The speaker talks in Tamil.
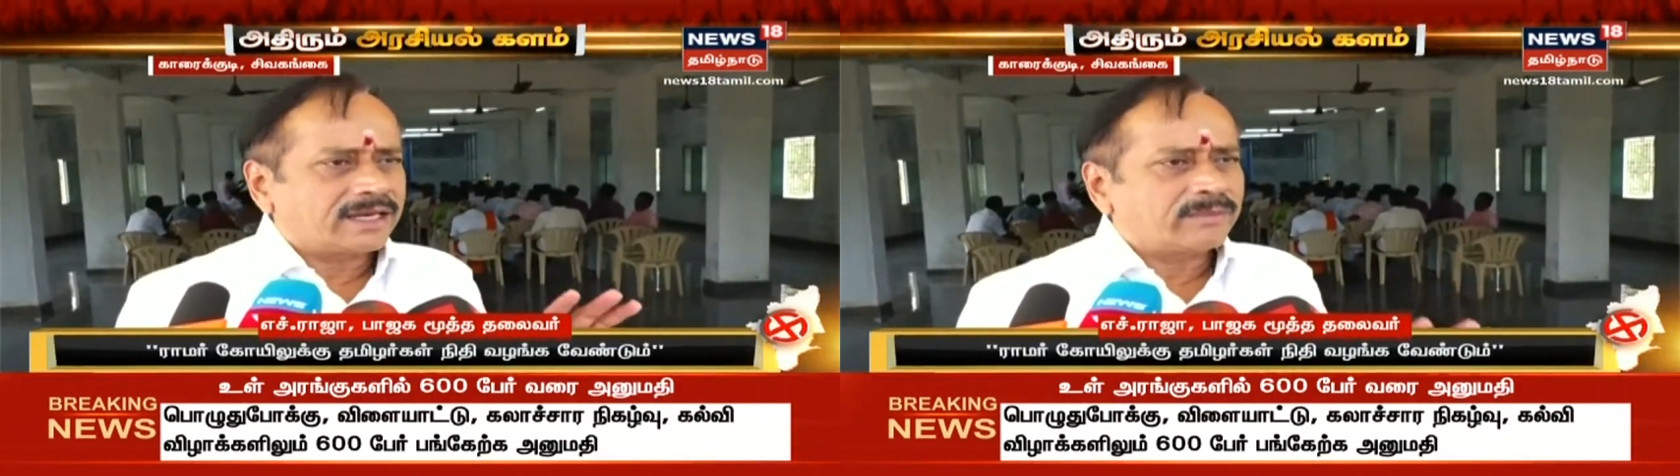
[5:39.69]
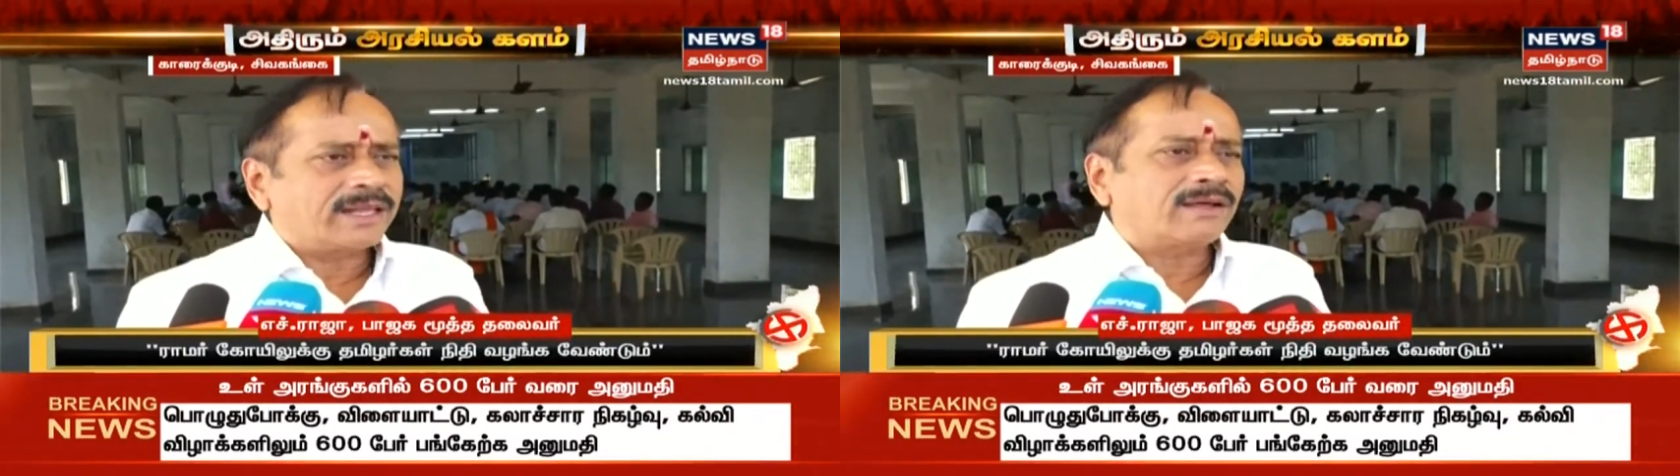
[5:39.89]

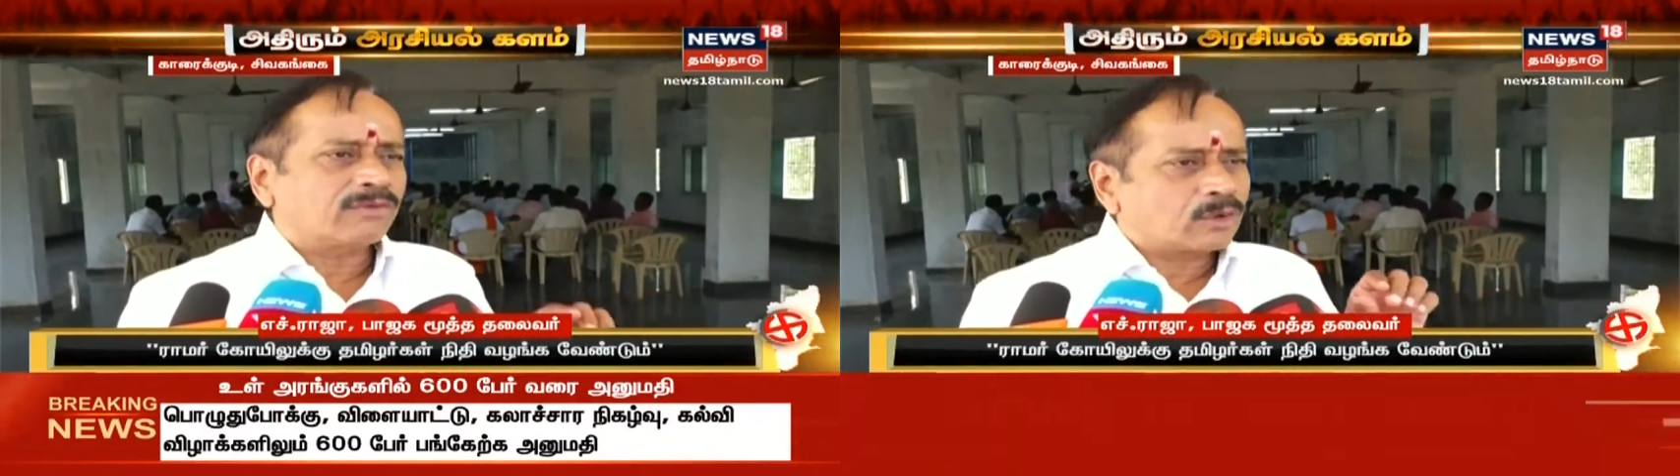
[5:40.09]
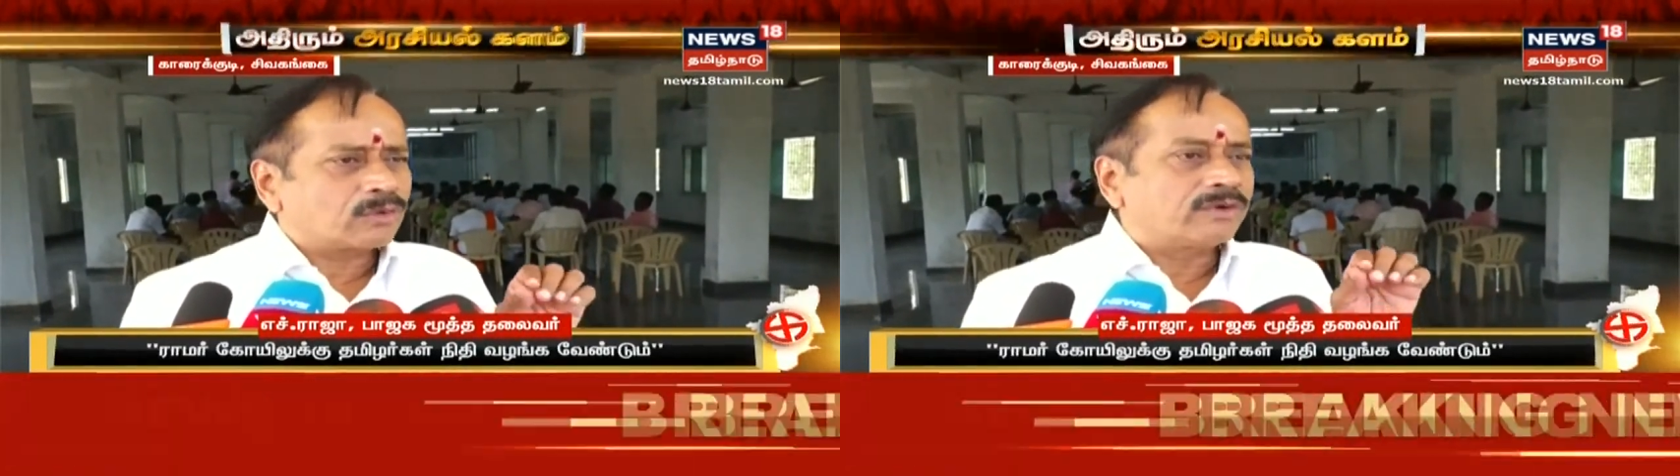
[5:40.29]
இனிமேல்
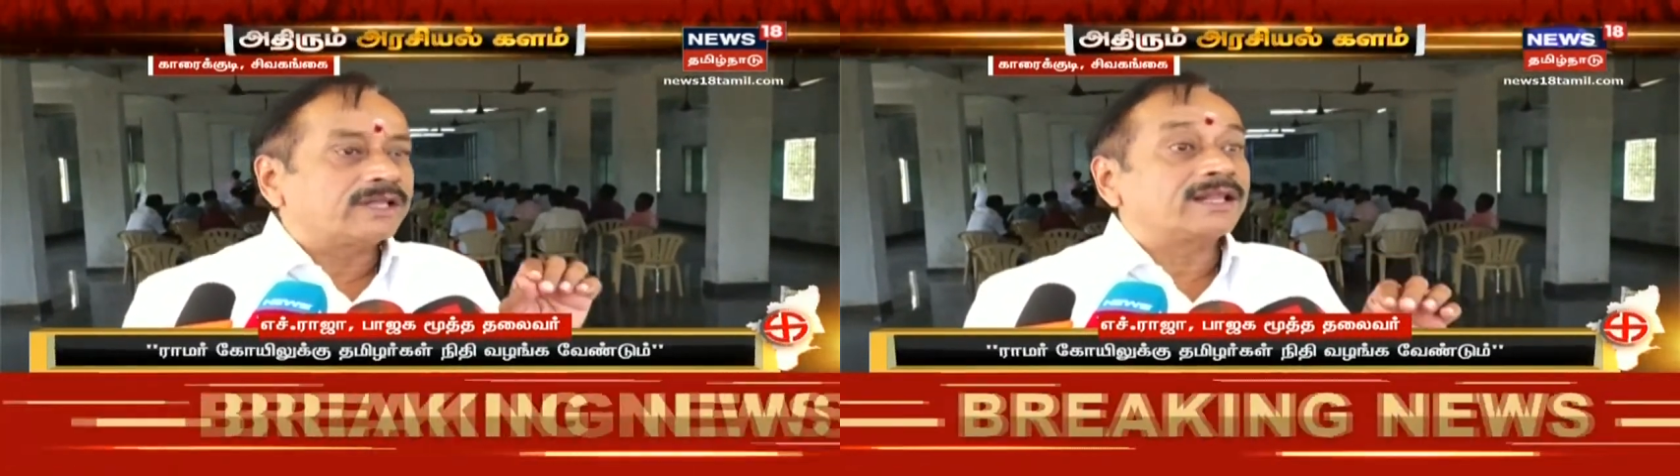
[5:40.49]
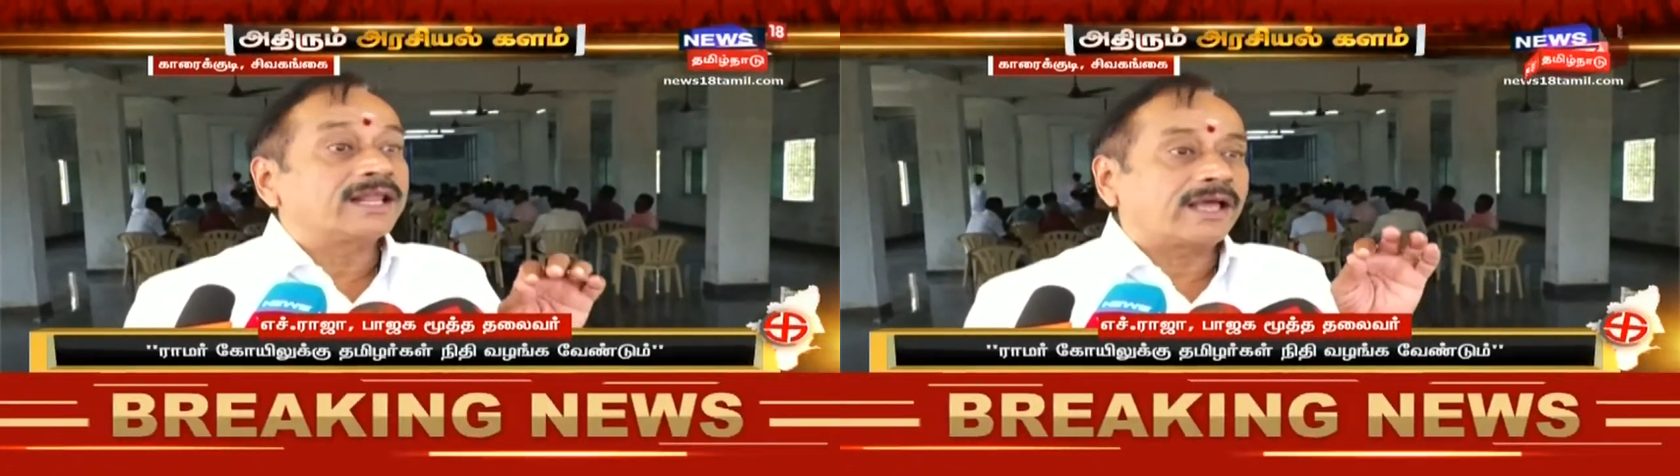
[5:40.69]
அவர் ஒரு
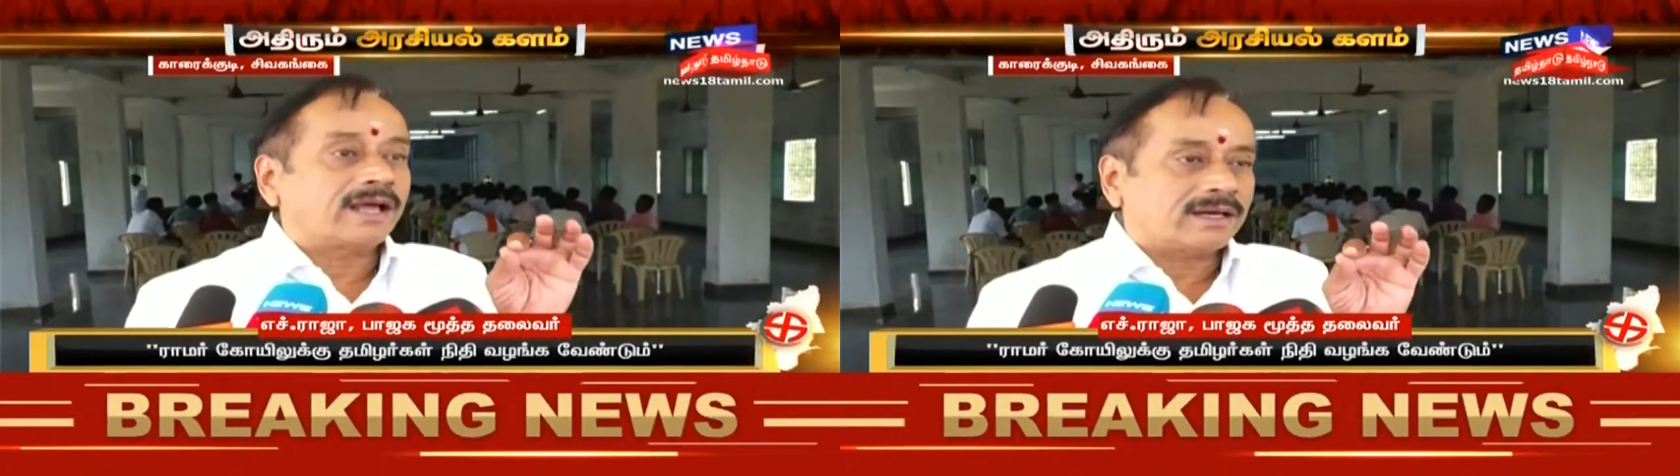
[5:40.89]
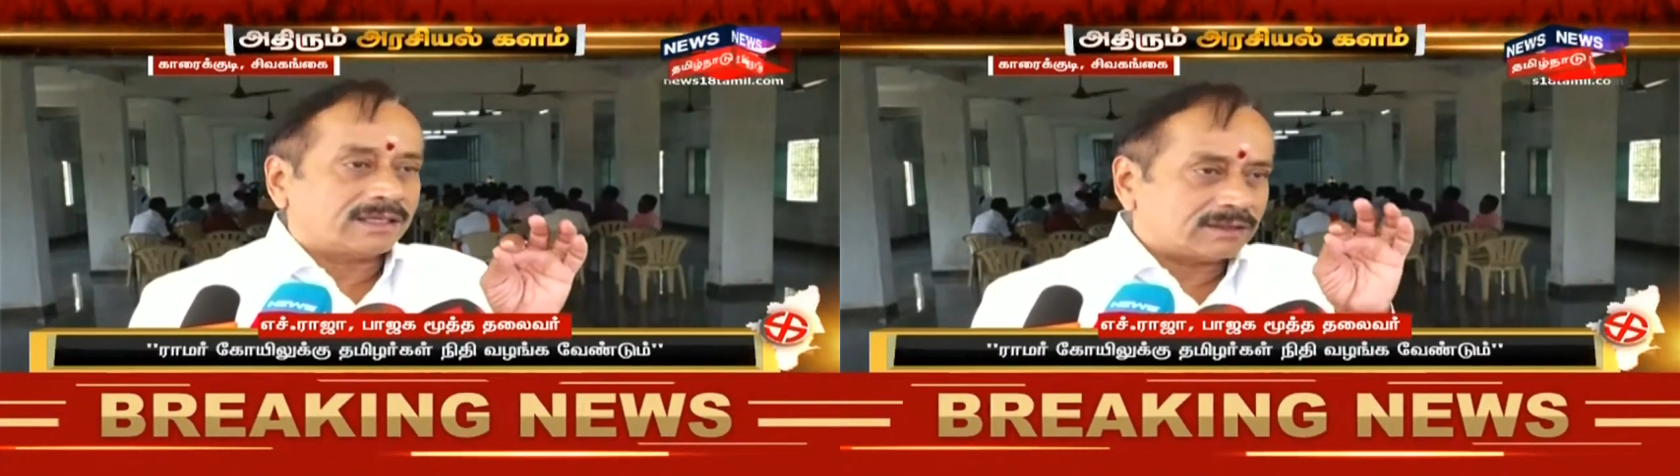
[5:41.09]
விடுதலையான